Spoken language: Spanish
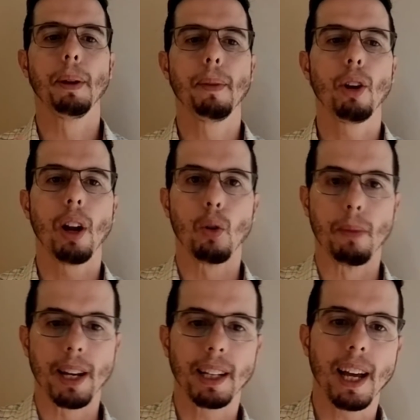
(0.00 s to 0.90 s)
Primero las
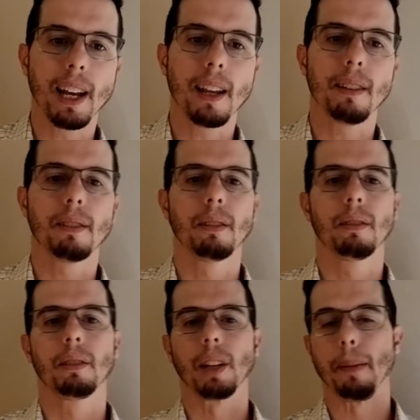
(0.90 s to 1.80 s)
humanitarias,
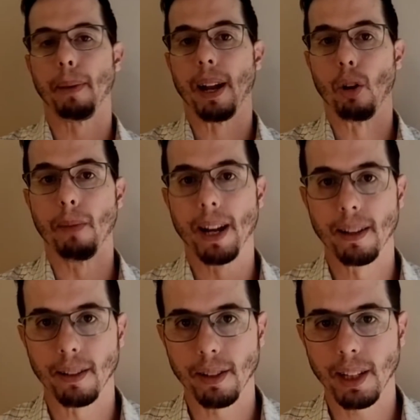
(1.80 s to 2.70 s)
que es para los más
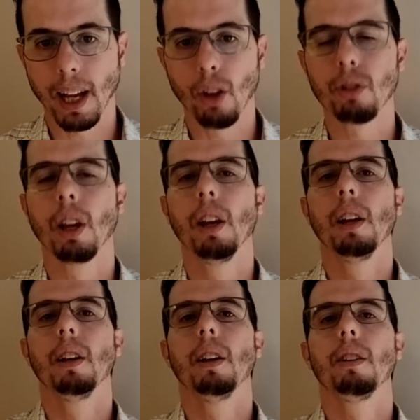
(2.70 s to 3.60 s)
necesitados,
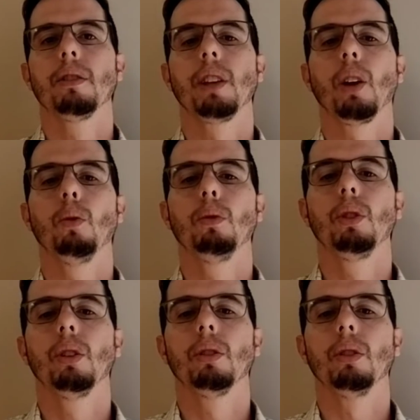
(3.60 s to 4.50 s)

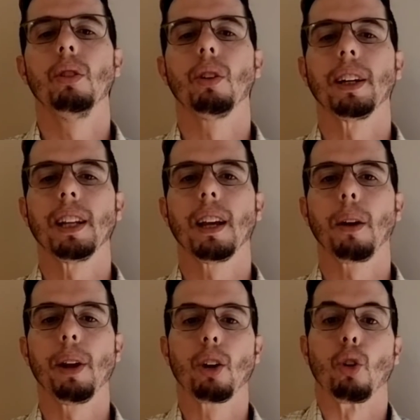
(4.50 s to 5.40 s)
Segundo, lo que
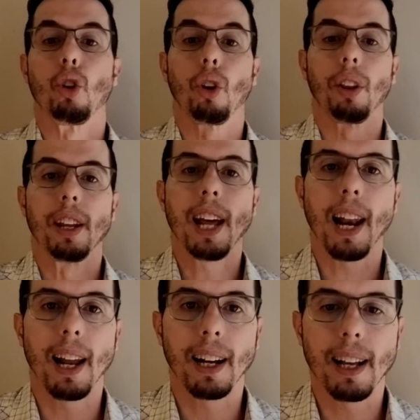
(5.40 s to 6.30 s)
tiene que ver con
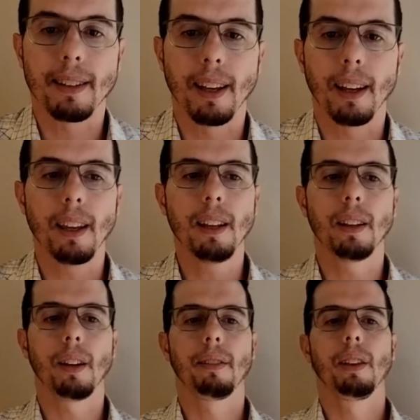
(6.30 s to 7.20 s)
ordenar la casa.
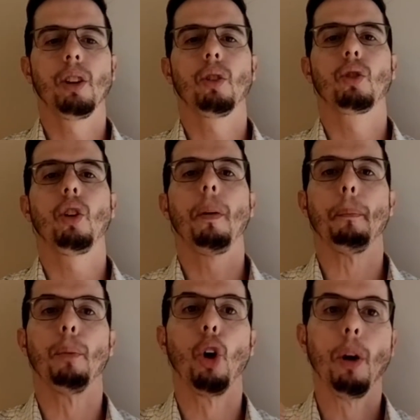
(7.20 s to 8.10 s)
Y tercero,
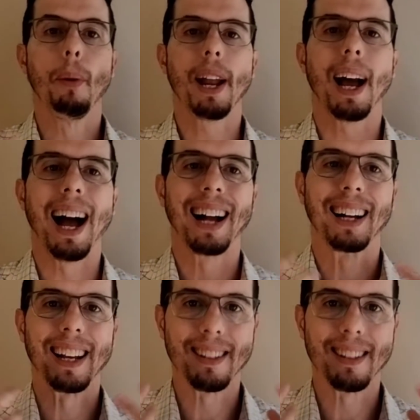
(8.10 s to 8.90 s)
con volver a